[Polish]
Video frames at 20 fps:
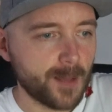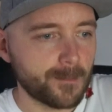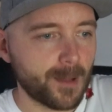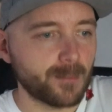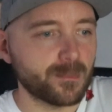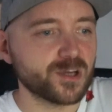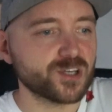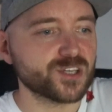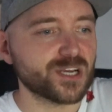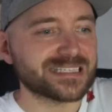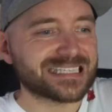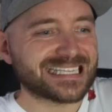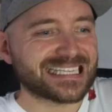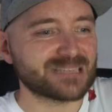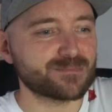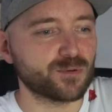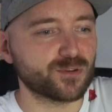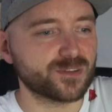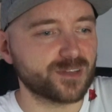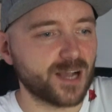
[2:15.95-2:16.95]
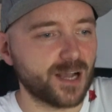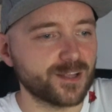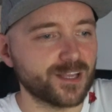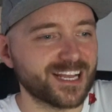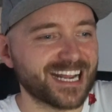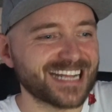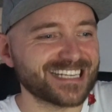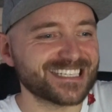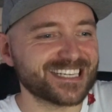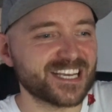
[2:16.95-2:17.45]
mamy szansę na
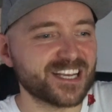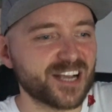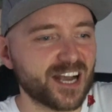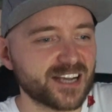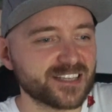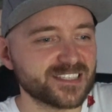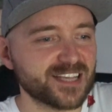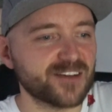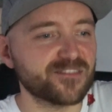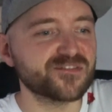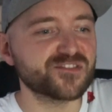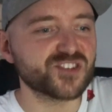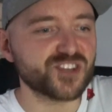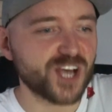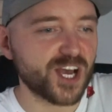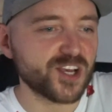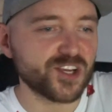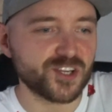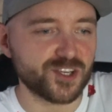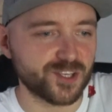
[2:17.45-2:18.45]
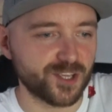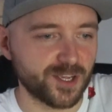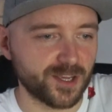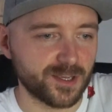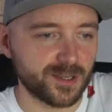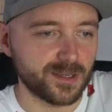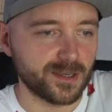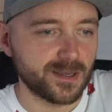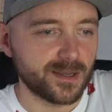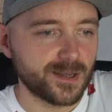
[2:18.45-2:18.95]
spotkanie Reggie Gigasa
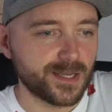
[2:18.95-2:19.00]
wcześniej,